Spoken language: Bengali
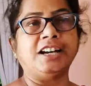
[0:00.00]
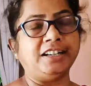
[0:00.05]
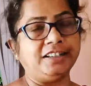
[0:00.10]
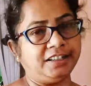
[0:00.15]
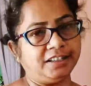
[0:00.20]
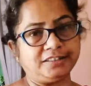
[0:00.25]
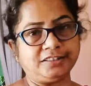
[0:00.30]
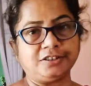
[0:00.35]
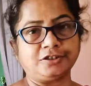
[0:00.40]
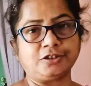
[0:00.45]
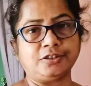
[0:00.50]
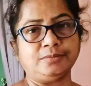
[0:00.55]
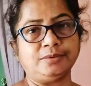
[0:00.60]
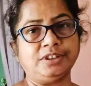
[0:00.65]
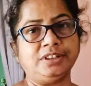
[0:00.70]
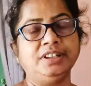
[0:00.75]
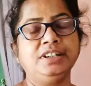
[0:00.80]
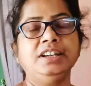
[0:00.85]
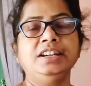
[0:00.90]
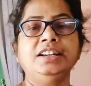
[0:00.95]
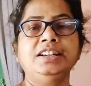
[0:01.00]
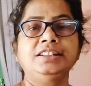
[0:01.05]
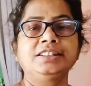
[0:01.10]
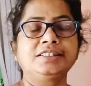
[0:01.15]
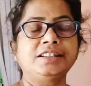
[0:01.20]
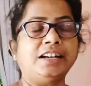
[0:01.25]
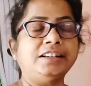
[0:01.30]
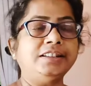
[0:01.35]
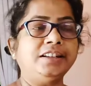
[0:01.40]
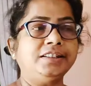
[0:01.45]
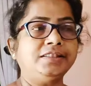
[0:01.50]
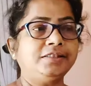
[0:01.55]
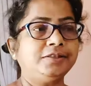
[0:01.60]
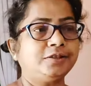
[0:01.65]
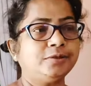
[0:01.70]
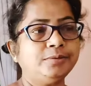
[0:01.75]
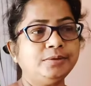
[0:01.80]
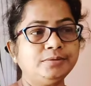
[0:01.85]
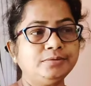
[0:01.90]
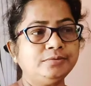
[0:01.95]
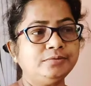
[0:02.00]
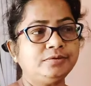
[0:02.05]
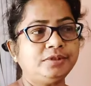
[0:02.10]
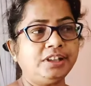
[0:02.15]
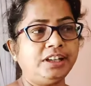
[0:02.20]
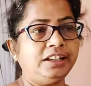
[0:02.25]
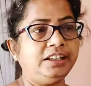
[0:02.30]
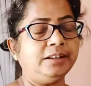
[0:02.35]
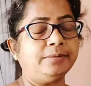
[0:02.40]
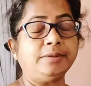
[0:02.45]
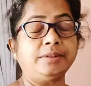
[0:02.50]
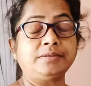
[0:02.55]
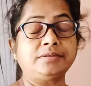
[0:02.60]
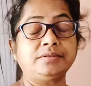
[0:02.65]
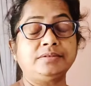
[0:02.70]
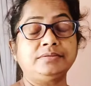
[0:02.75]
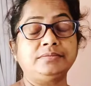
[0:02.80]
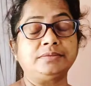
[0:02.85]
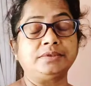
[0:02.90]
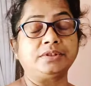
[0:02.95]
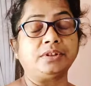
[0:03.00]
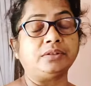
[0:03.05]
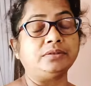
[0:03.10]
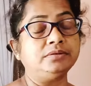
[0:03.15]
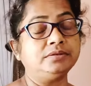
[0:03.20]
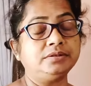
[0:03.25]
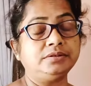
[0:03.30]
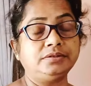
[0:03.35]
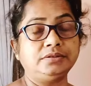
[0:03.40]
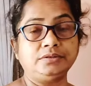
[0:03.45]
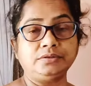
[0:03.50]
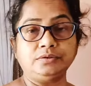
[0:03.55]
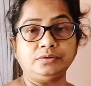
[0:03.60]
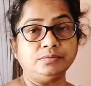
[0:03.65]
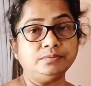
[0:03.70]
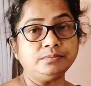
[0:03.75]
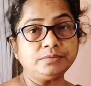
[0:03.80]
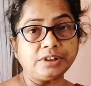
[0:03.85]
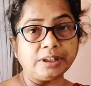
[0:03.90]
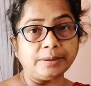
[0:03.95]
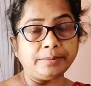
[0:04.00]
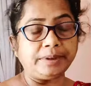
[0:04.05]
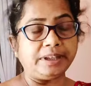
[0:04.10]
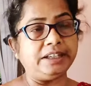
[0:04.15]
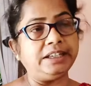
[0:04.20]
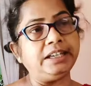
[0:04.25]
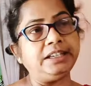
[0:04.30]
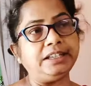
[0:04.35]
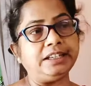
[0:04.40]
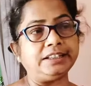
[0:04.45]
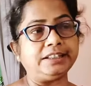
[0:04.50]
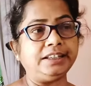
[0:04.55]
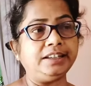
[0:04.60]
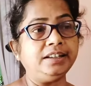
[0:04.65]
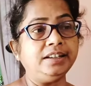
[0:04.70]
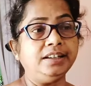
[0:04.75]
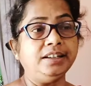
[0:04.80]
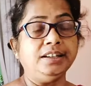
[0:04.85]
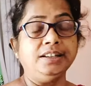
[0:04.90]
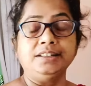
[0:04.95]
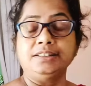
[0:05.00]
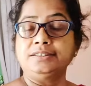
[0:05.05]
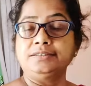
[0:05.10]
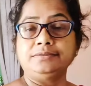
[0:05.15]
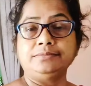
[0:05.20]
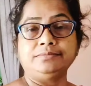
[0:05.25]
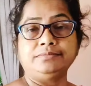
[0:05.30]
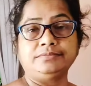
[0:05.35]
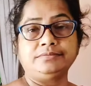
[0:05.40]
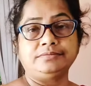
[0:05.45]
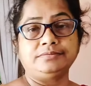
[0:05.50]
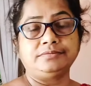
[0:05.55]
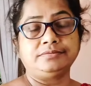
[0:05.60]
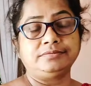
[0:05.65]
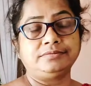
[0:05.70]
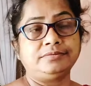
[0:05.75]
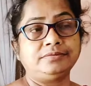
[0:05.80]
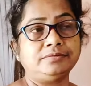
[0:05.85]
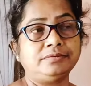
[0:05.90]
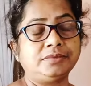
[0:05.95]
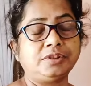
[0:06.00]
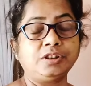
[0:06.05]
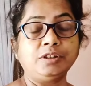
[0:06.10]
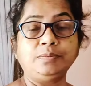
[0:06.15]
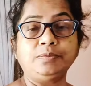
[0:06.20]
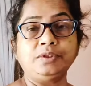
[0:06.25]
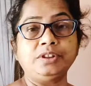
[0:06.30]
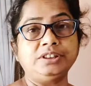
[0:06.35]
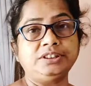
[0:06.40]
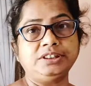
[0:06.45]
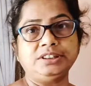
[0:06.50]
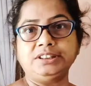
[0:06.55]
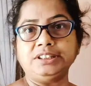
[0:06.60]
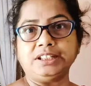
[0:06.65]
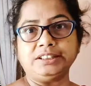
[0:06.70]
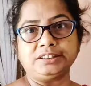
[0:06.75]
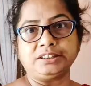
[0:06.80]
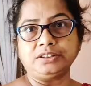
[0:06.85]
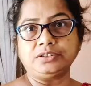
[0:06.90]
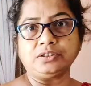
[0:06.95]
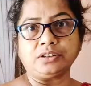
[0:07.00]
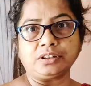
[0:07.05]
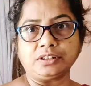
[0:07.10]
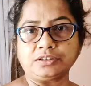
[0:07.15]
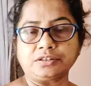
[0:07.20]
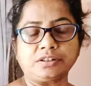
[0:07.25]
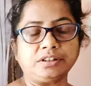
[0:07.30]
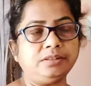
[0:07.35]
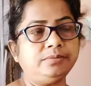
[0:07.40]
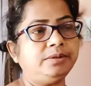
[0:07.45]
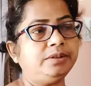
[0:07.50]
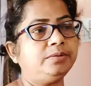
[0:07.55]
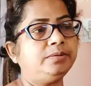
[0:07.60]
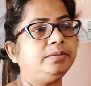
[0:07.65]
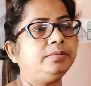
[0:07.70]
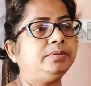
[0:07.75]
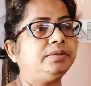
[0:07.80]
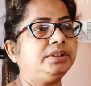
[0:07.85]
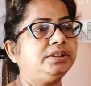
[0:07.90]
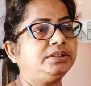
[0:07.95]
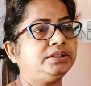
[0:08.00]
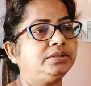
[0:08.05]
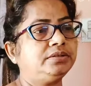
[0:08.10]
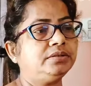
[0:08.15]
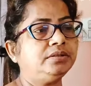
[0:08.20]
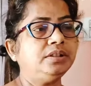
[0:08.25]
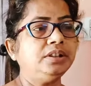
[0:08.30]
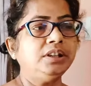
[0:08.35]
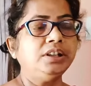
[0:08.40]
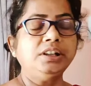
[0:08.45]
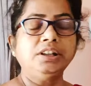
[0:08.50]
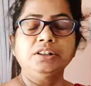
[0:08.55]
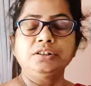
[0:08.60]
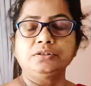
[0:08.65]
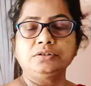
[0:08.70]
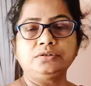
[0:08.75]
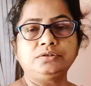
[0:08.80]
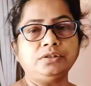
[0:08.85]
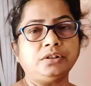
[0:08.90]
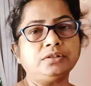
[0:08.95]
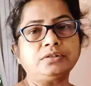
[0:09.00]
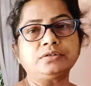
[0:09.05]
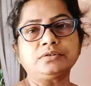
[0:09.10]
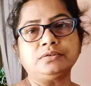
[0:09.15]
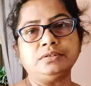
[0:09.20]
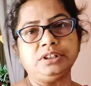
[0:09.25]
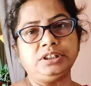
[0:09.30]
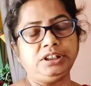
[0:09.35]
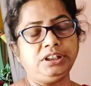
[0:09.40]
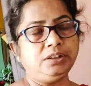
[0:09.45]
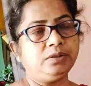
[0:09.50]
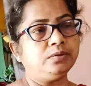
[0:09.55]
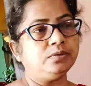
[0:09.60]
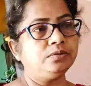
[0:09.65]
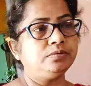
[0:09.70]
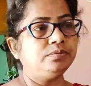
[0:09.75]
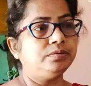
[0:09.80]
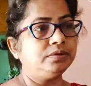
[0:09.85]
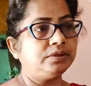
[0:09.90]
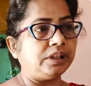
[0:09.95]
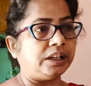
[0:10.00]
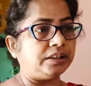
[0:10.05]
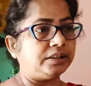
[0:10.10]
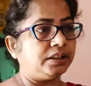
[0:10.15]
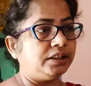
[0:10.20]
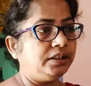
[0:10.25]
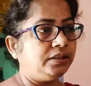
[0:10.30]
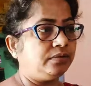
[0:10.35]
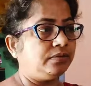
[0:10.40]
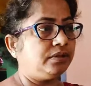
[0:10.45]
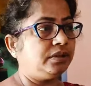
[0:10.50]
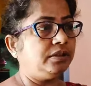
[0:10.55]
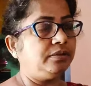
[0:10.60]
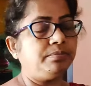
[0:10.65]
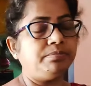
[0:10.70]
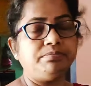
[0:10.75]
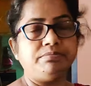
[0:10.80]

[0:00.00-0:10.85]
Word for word: সাড়ে আটটার সময় সাড়ে আটটার সময় উঠেই আমার তখন ঘুমটা ভেঙেই আর কি মনে পড়েছে যে আজকে সকাল সকাল বেরোবে বলেছে তো তো চট করে কি করব তাড়াতাড়ি করে